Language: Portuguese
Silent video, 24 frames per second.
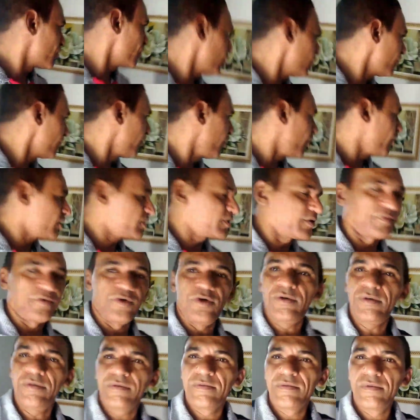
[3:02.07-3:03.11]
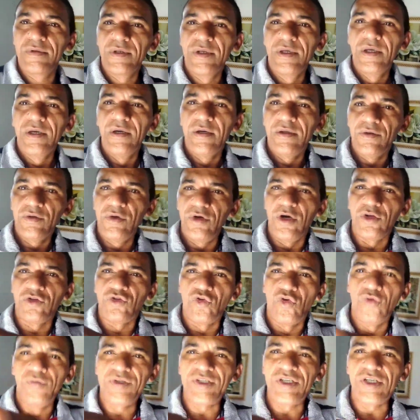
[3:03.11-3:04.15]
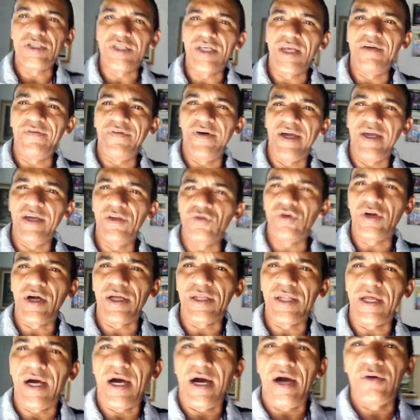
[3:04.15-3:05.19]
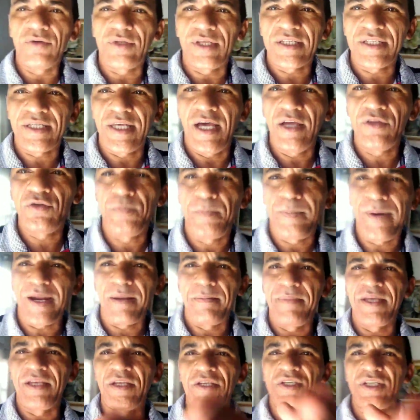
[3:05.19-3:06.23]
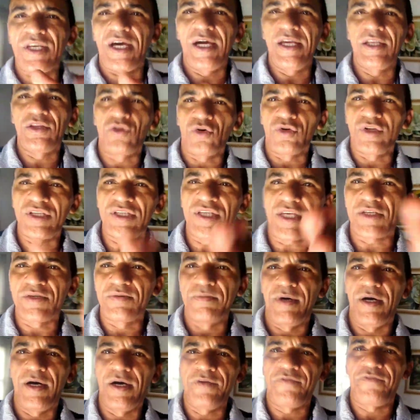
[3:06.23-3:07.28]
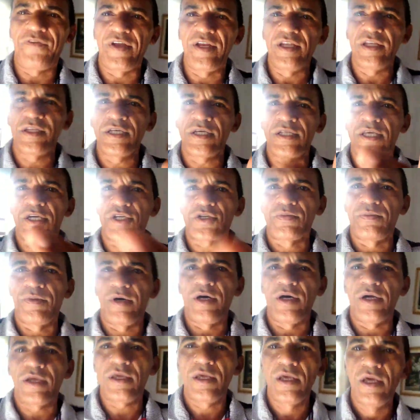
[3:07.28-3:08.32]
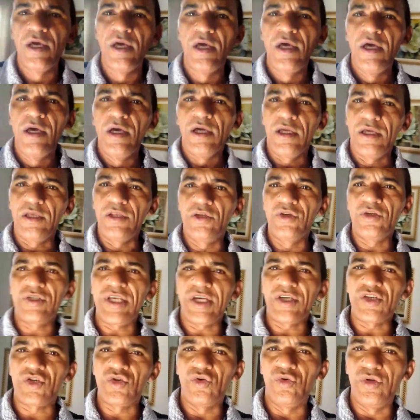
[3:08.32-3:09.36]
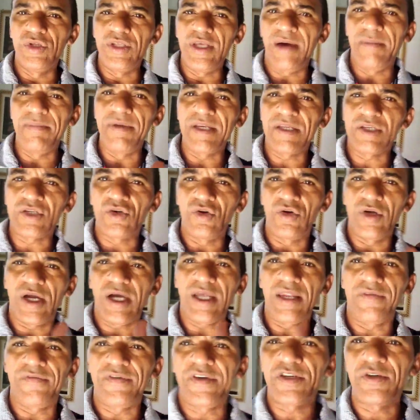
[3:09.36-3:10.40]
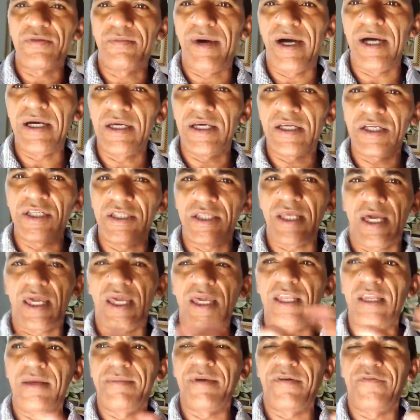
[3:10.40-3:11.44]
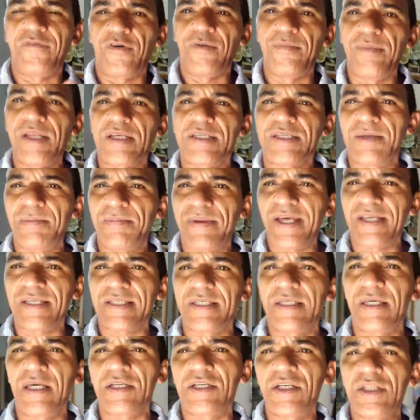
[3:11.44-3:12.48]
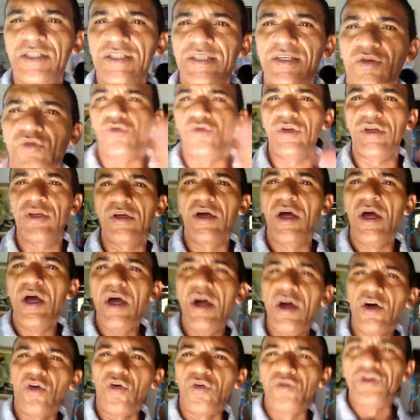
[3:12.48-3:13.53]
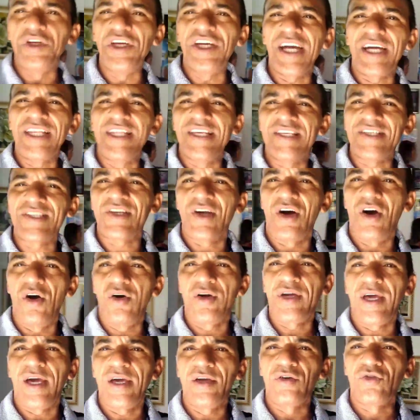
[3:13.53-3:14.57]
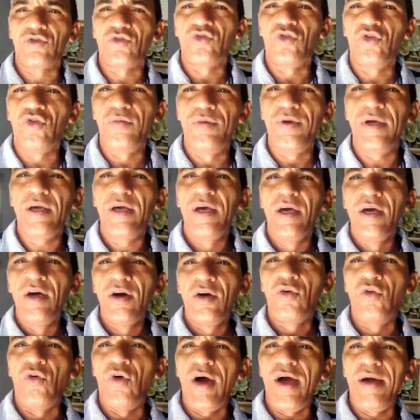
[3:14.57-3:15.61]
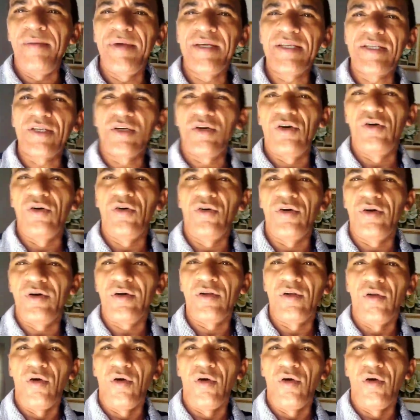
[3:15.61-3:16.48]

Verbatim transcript: Júnior mostra, viu? No YouTube, se inscreva aí no canal, tá certo? Parabenizar aí todas as mães. Feliz Dia das Mães. Deus ajude e abençoe cada vez mais. A gente aqui na minha família sempre é assim, a gente une com Dicas da Sol, que é YouTube, com Emerson